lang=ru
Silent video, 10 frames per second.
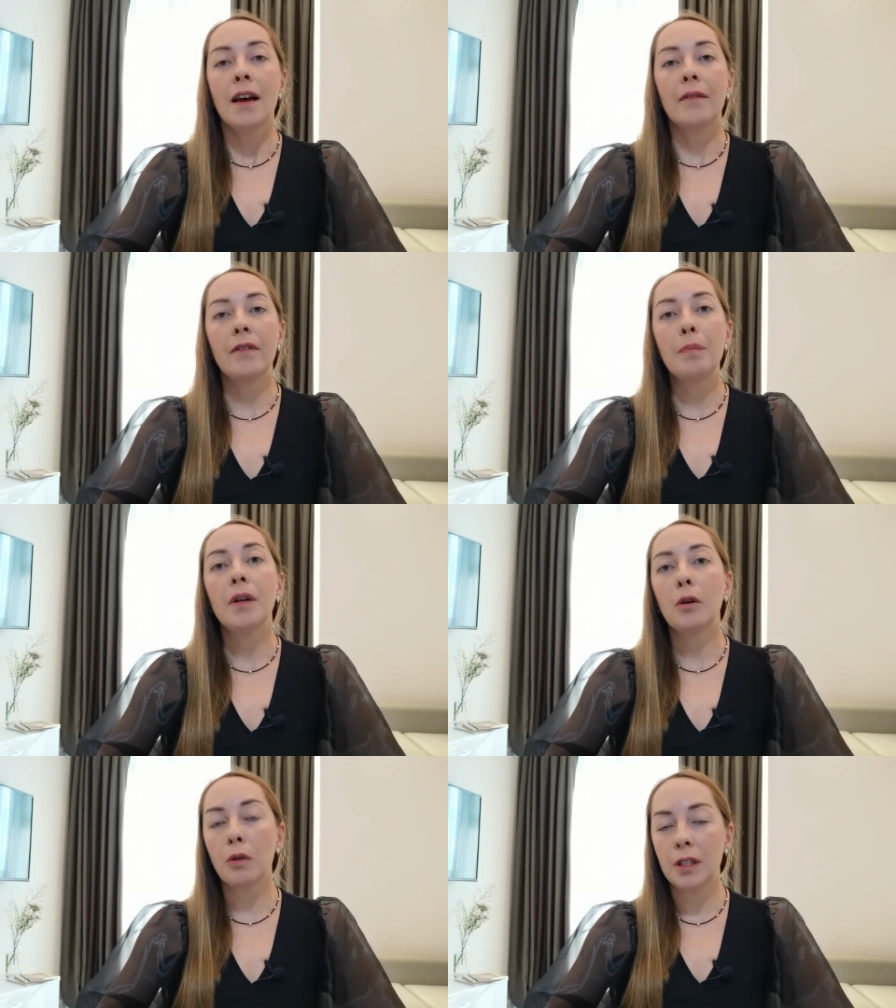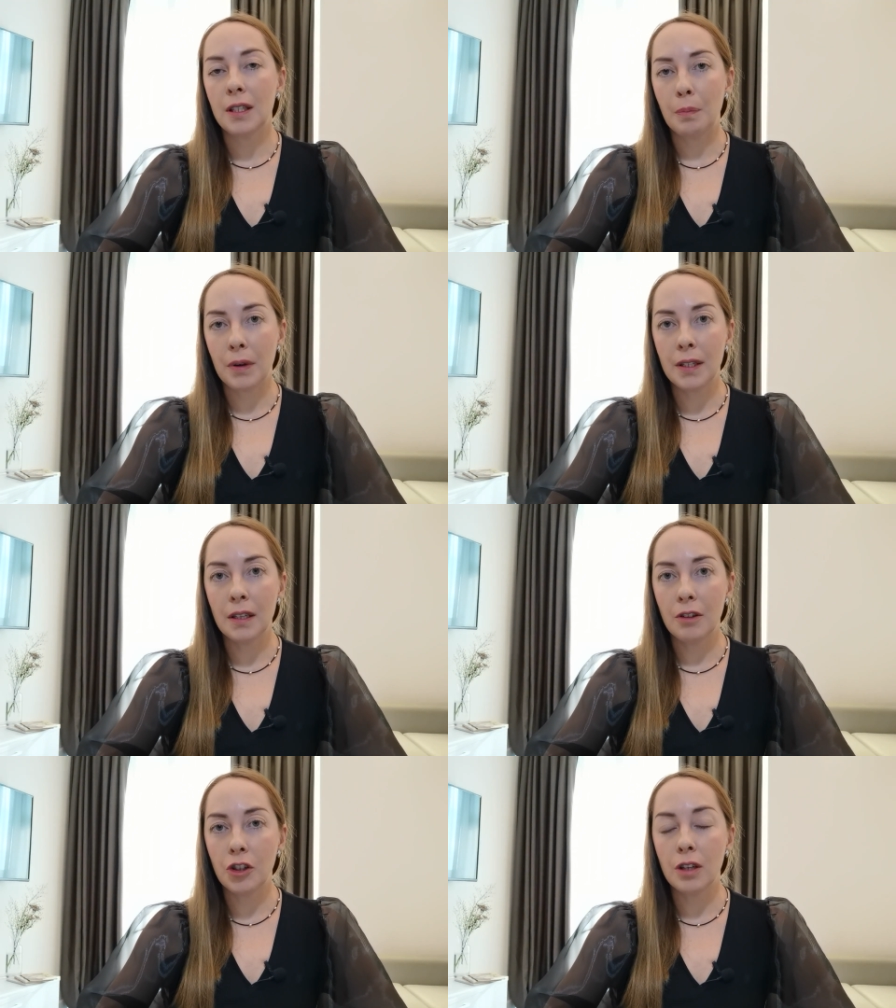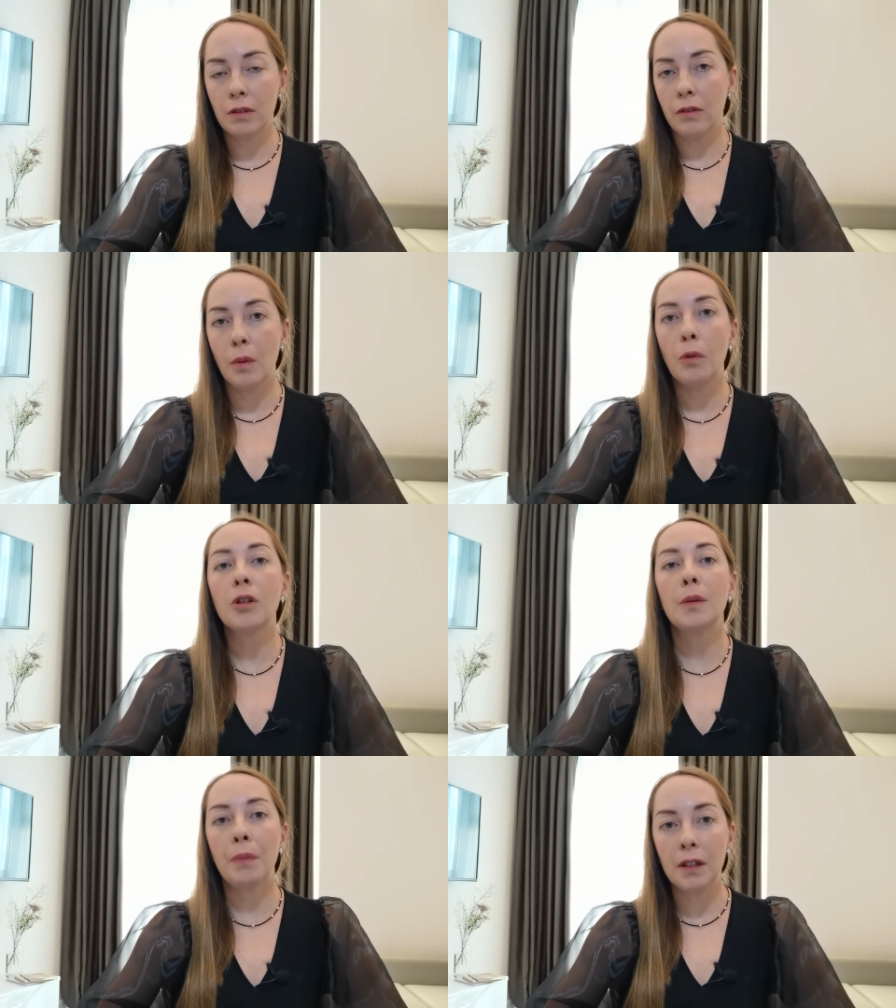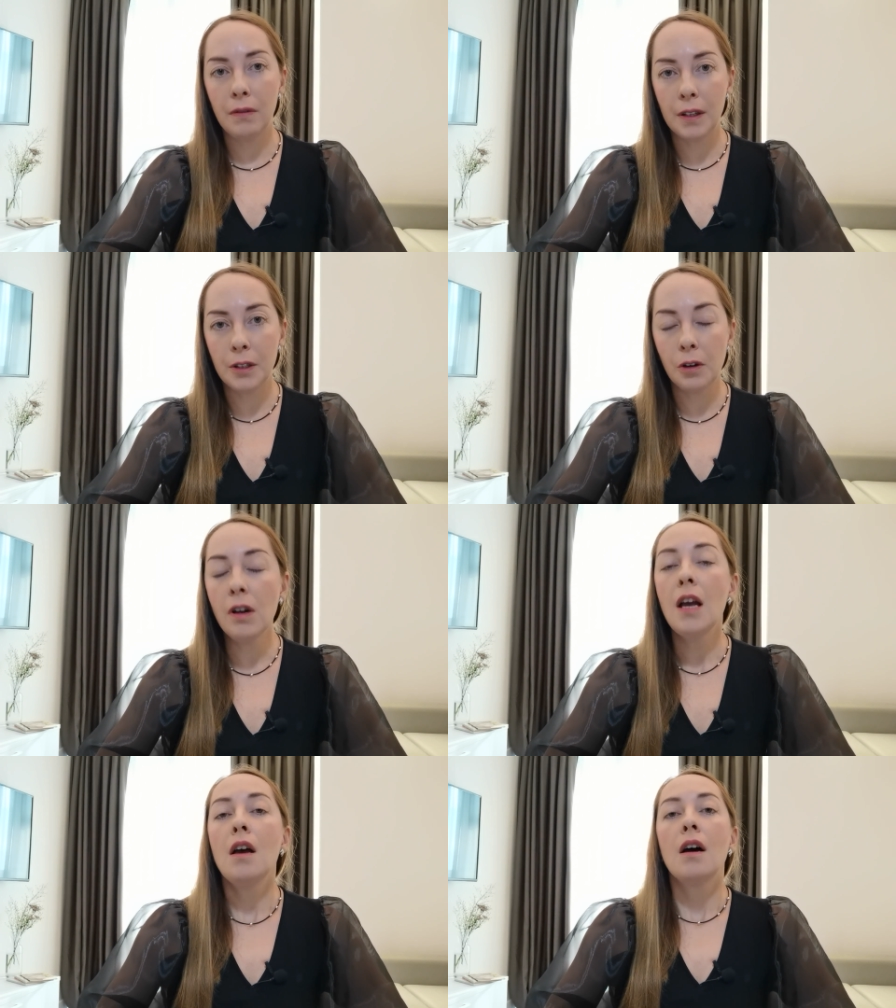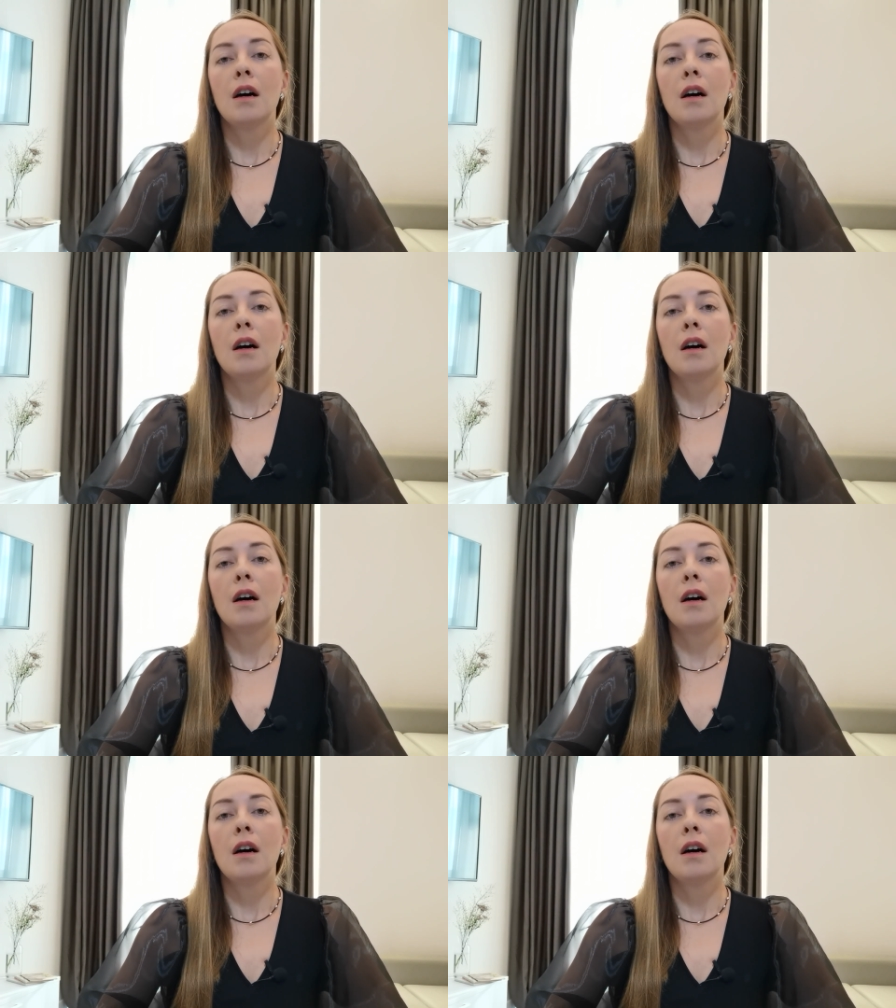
Вы переходите по ссылочке в инфобоксе под видео,